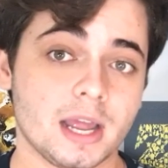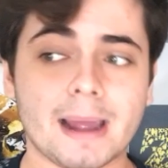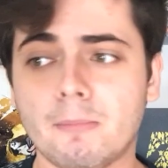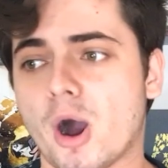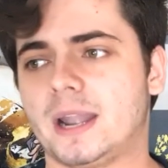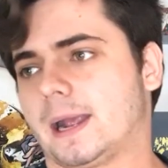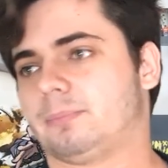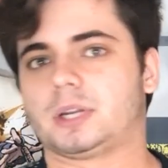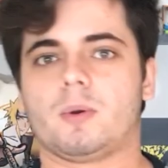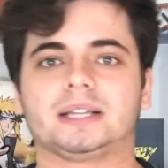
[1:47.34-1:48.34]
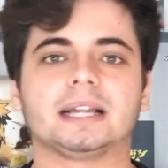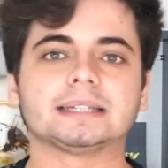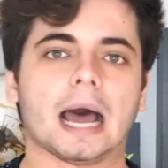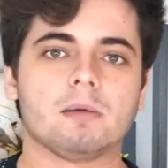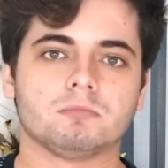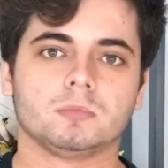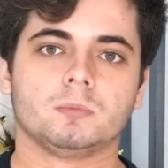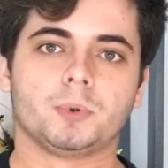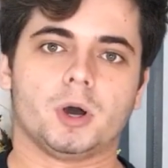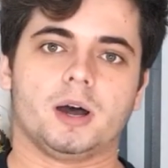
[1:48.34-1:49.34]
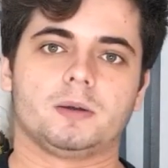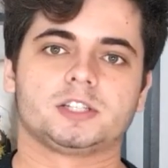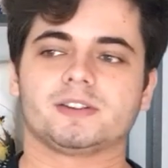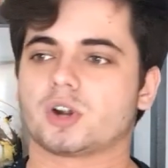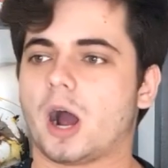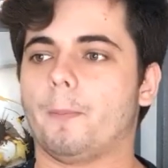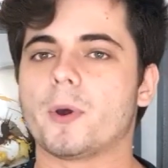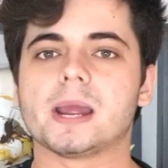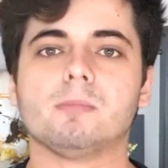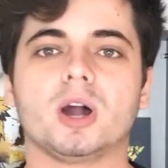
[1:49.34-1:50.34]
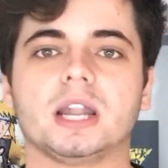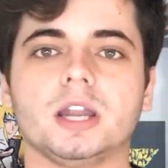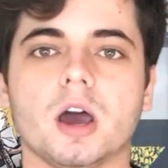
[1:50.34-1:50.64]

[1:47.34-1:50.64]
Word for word: é mole capitão ratatá. Pô, você vai jogar uma Pokébola ali,